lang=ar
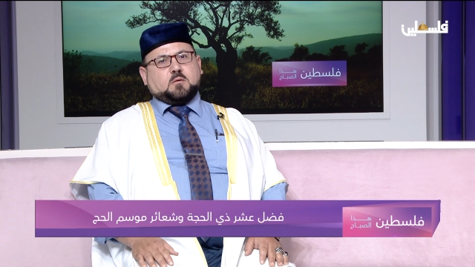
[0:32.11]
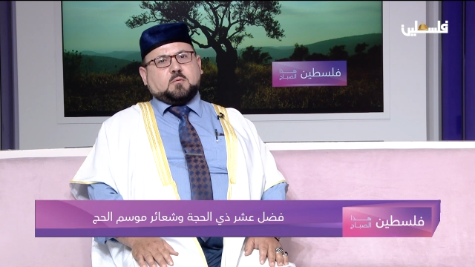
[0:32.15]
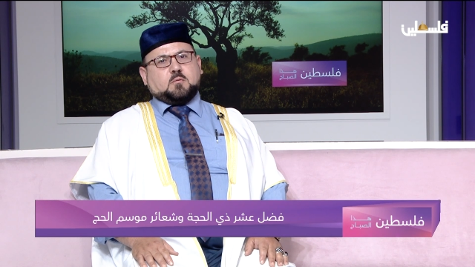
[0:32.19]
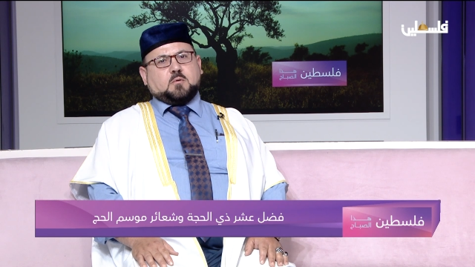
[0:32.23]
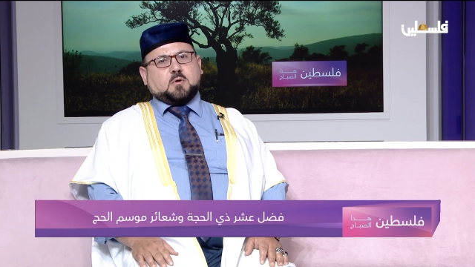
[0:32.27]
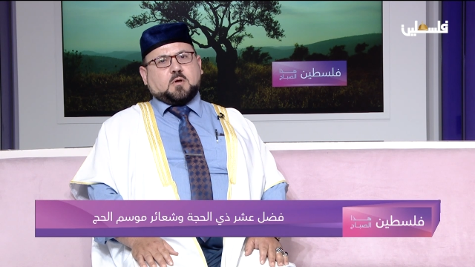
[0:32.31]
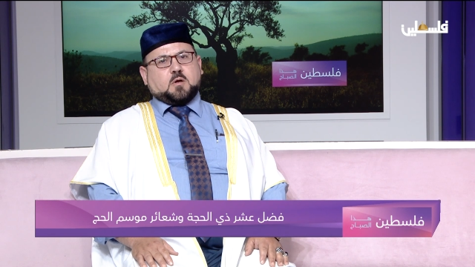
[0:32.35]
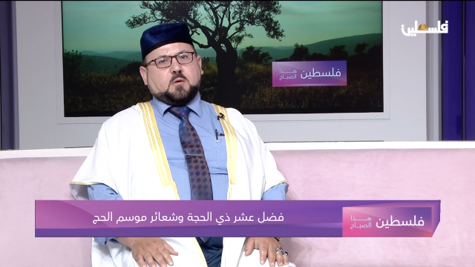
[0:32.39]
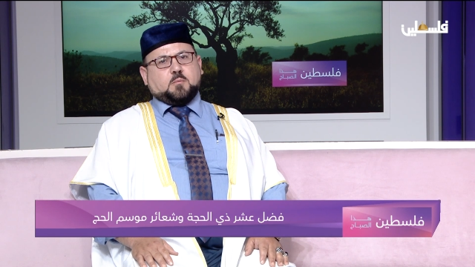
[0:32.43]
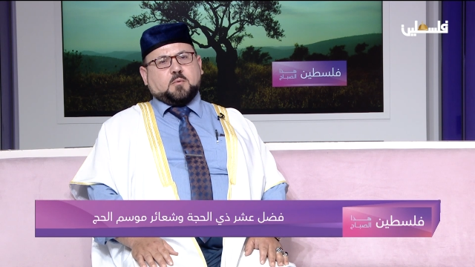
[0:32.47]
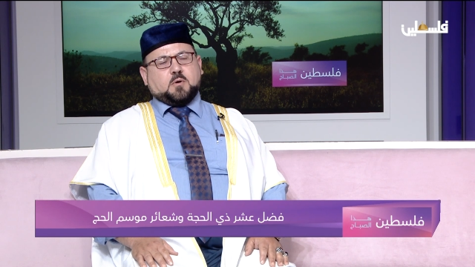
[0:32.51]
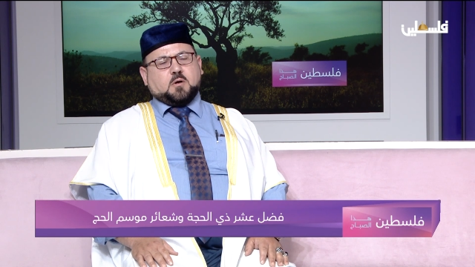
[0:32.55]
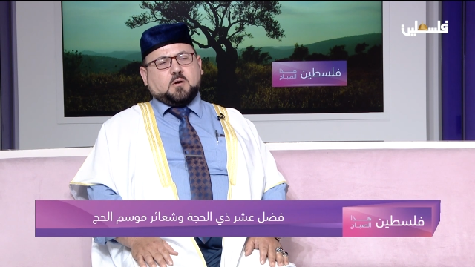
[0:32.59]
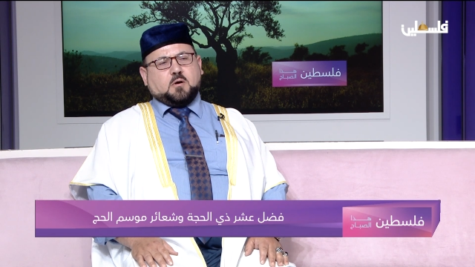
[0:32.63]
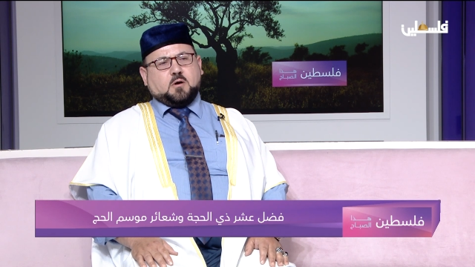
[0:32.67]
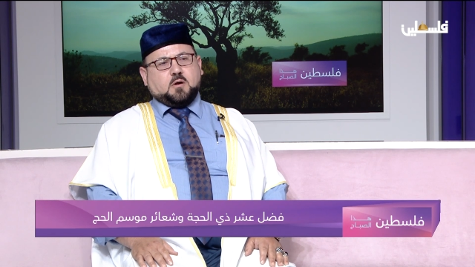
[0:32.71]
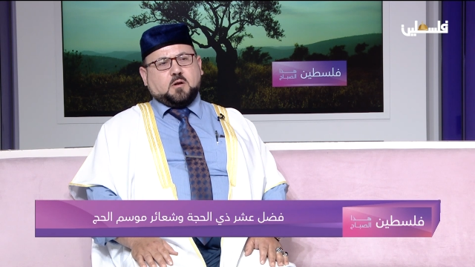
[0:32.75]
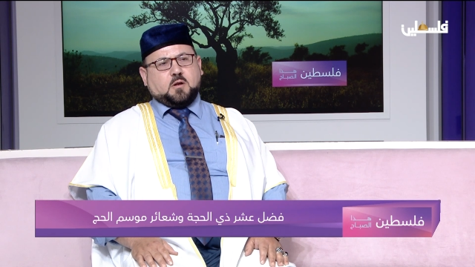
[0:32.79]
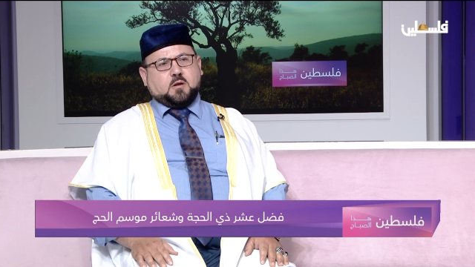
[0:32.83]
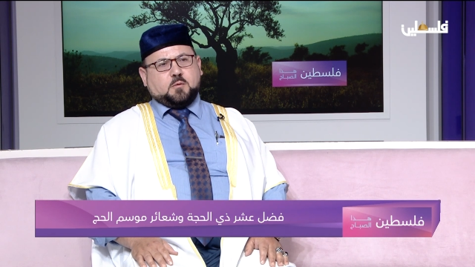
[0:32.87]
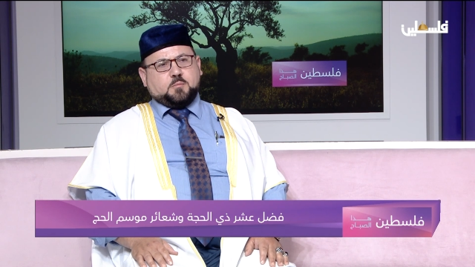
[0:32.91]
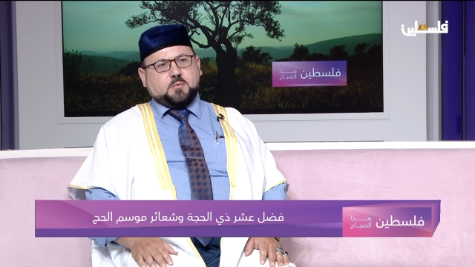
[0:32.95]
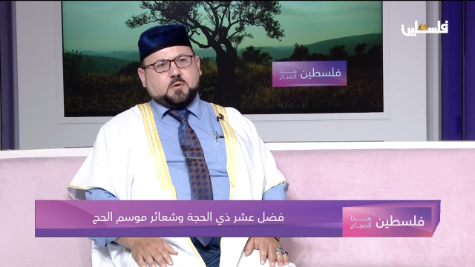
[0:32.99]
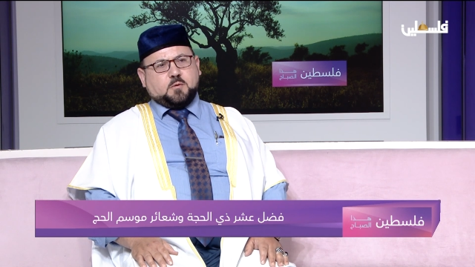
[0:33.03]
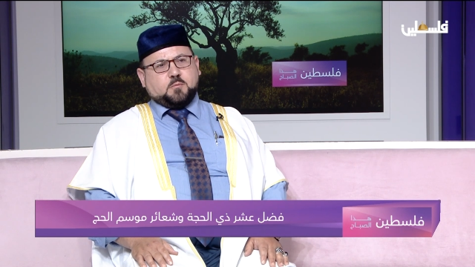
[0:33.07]
وكما قال
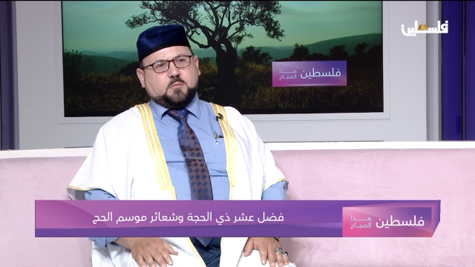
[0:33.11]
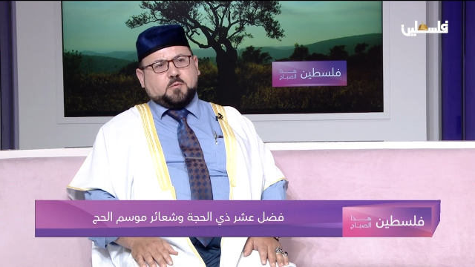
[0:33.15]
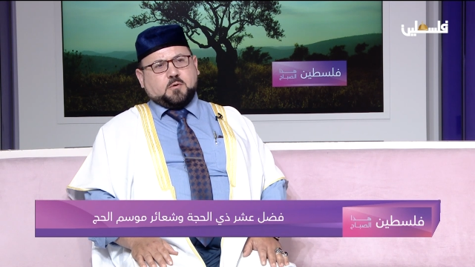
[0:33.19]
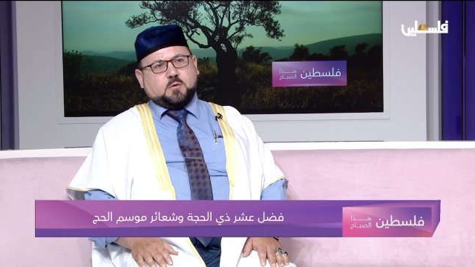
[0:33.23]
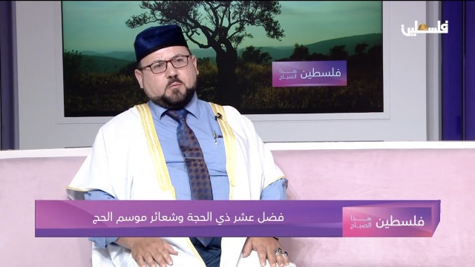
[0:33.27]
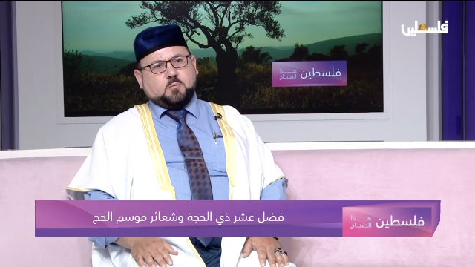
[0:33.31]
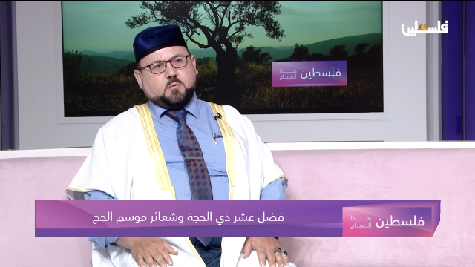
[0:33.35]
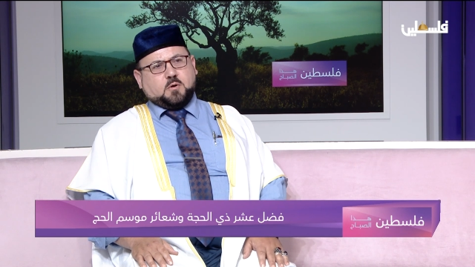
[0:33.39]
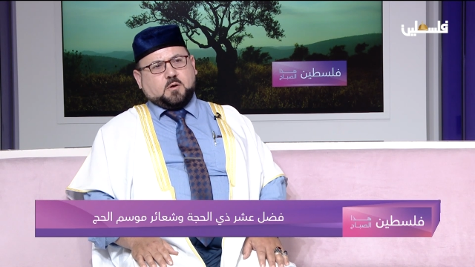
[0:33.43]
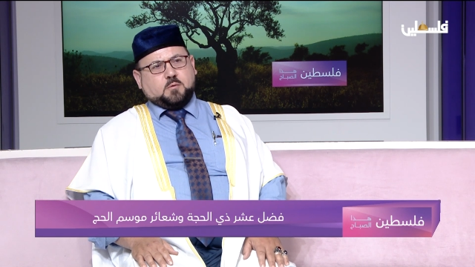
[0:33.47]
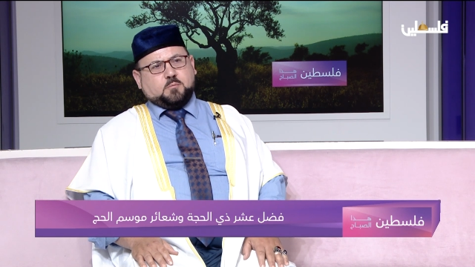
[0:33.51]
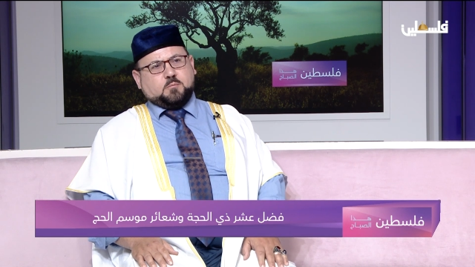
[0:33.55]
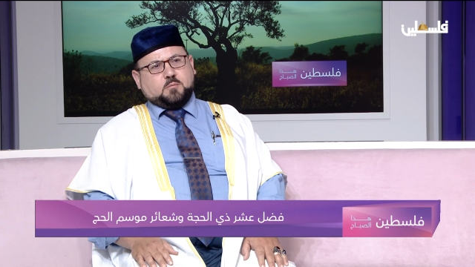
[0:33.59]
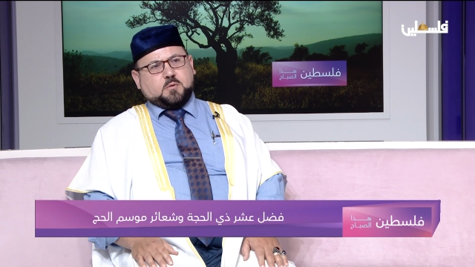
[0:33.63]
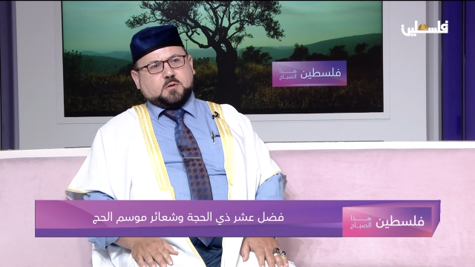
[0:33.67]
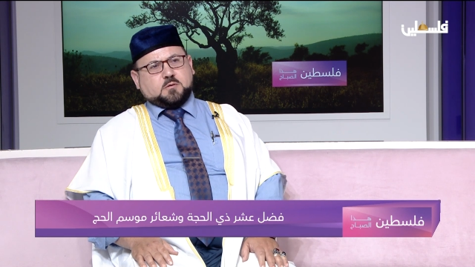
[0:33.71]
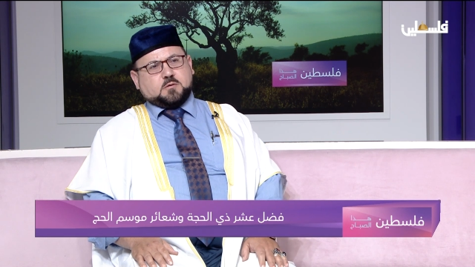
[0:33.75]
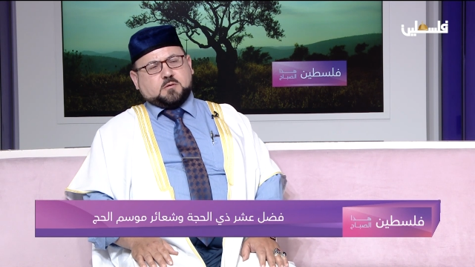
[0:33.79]
حبيبنا محمد